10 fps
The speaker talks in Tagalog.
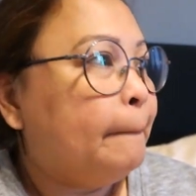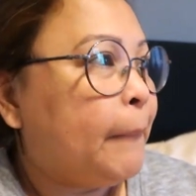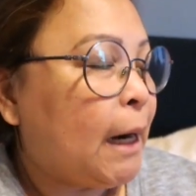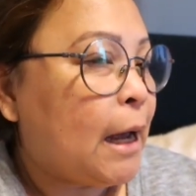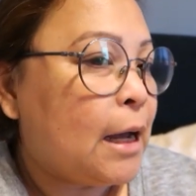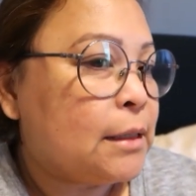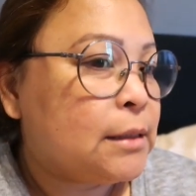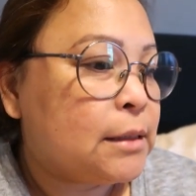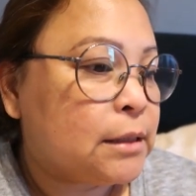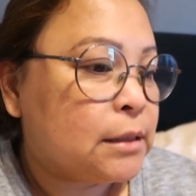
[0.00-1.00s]
plus
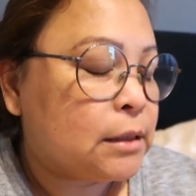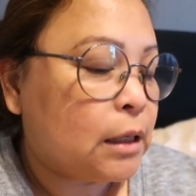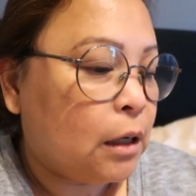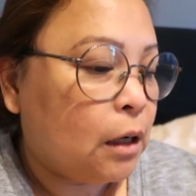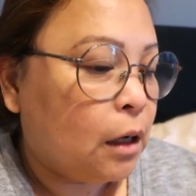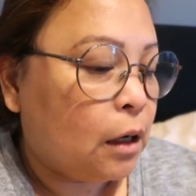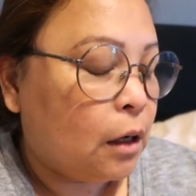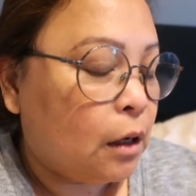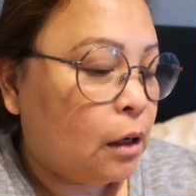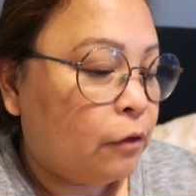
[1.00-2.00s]

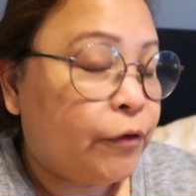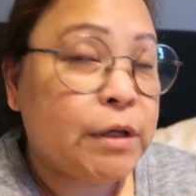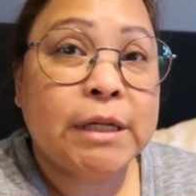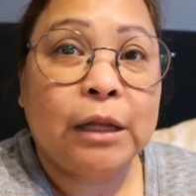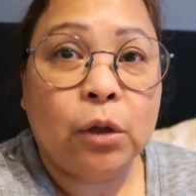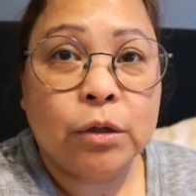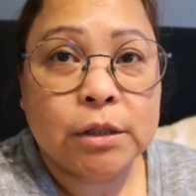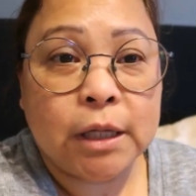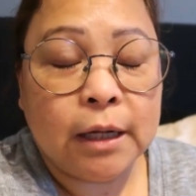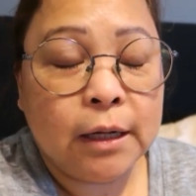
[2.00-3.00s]
uh, first percent
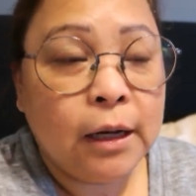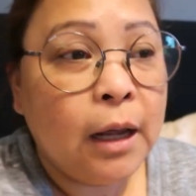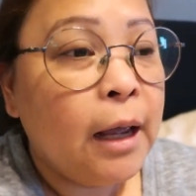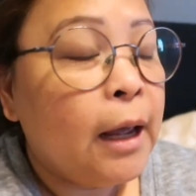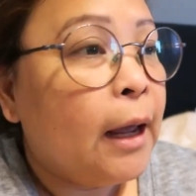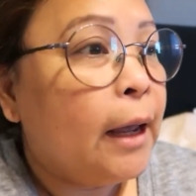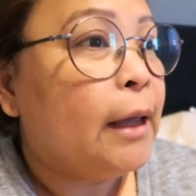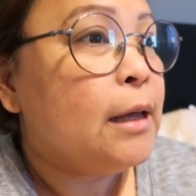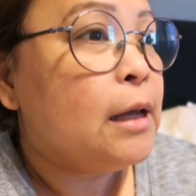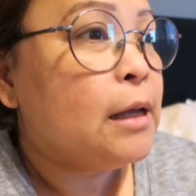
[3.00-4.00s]
cost 10
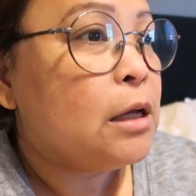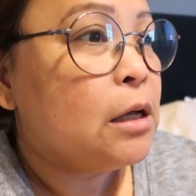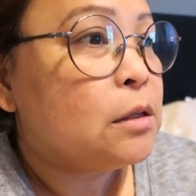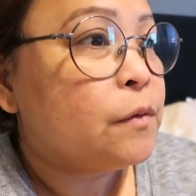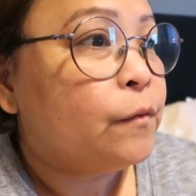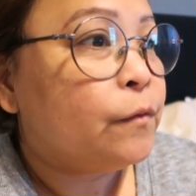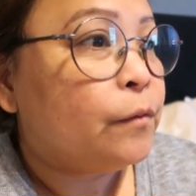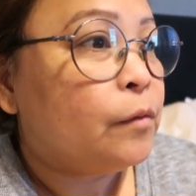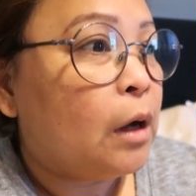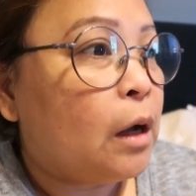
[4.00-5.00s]
is
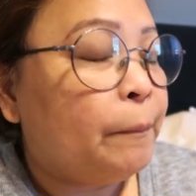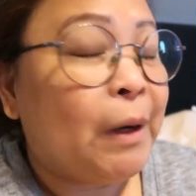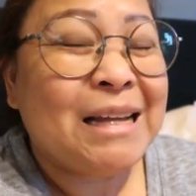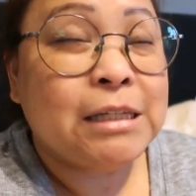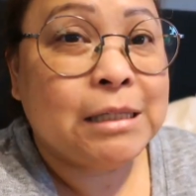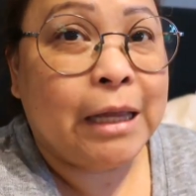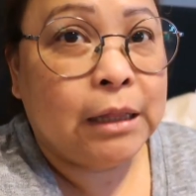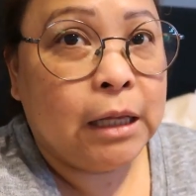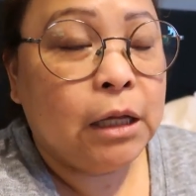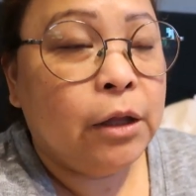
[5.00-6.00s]
uh, plus
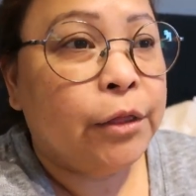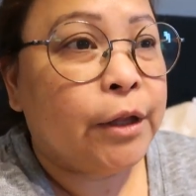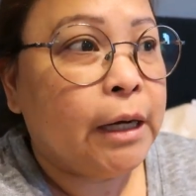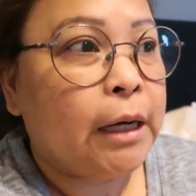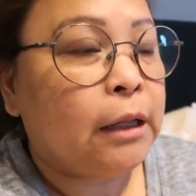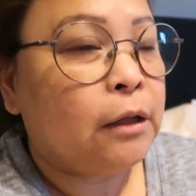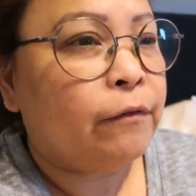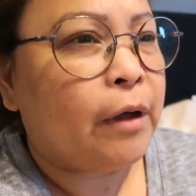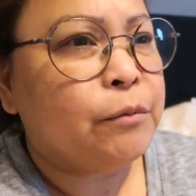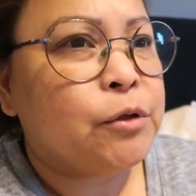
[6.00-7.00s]
sending
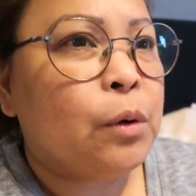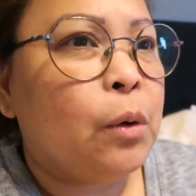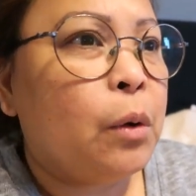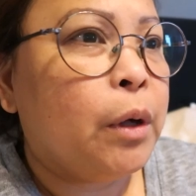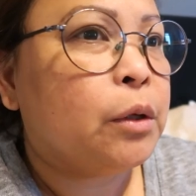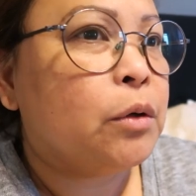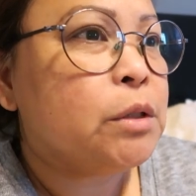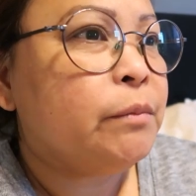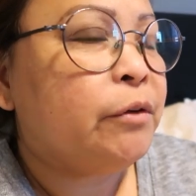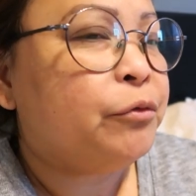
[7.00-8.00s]
395 so it
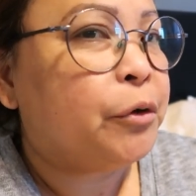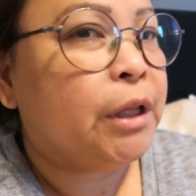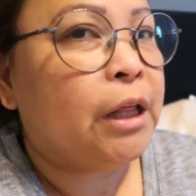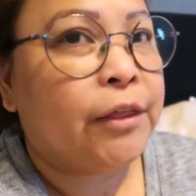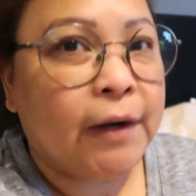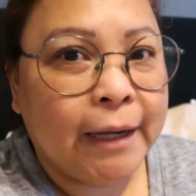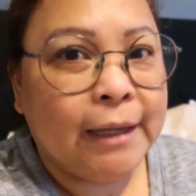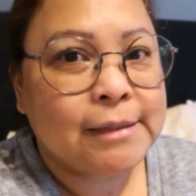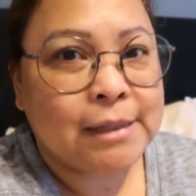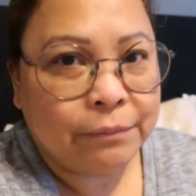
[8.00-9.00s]
cost me 43
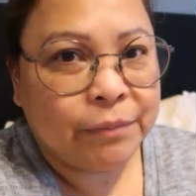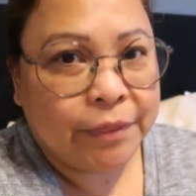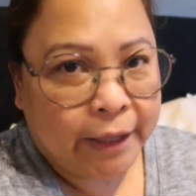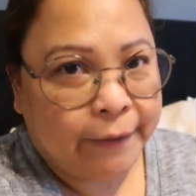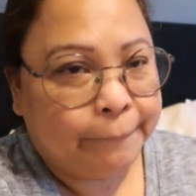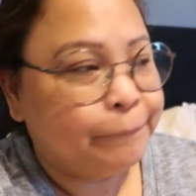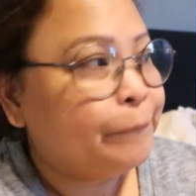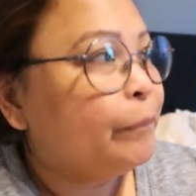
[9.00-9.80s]
something